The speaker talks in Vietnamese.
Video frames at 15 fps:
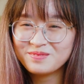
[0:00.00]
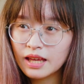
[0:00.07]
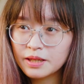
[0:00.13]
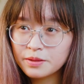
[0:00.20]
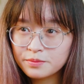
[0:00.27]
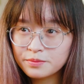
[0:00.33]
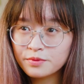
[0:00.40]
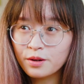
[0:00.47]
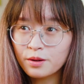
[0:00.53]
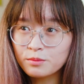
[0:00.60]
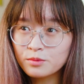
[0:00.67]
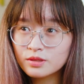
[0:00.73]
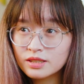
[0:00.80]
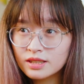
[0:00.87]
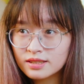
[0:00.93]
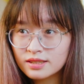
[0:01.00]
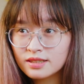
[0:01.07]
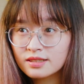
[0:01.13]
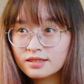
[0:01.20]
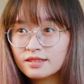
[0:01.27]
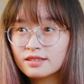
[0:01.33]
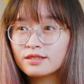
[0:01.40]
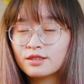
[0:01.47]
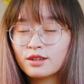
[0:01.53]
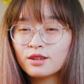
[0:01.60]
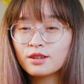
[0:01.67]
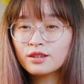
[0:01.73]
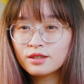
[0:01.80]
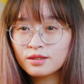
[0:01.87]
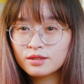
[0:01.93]
em có một chiếc răng cửa
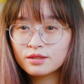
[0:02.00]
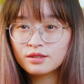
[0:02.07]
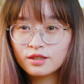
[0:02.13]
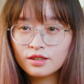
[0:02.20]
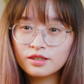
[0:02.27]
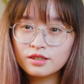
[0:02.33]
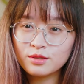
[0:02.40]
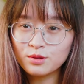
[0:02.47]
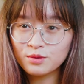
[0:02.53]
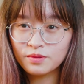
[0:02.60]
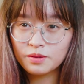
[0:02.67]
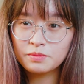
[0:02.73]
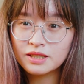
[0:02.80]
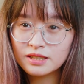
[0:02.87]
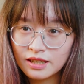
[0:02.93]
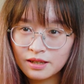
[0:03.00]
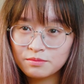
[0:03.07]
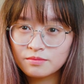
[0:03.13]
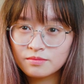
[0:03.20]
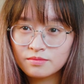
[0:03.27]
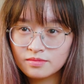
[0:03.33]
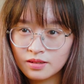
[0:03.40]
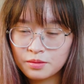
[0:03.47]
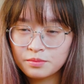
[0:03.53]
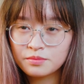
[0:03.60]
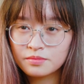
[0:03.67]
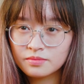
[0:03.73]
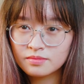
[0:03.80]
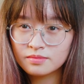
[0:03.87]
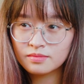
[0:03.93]
nó nó hơi thụt vào bên trong
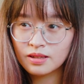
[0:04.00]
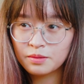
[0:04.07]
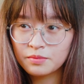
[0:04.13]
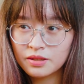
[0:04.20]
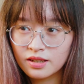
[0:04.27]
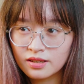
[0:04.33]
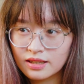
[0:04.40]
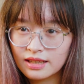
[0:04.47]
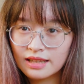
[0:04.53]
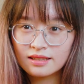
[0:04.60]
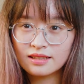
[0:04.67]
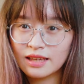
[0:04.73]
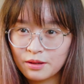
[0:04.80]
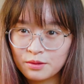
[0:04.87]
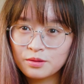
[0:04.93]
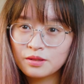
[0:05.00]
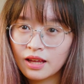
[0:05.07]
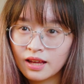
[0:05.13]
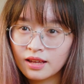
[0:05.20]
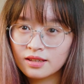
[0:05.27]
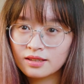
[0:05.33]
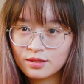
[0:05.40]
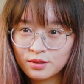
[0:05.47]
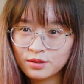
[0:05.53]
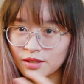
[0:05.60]
nên em niếm để kéo ra cho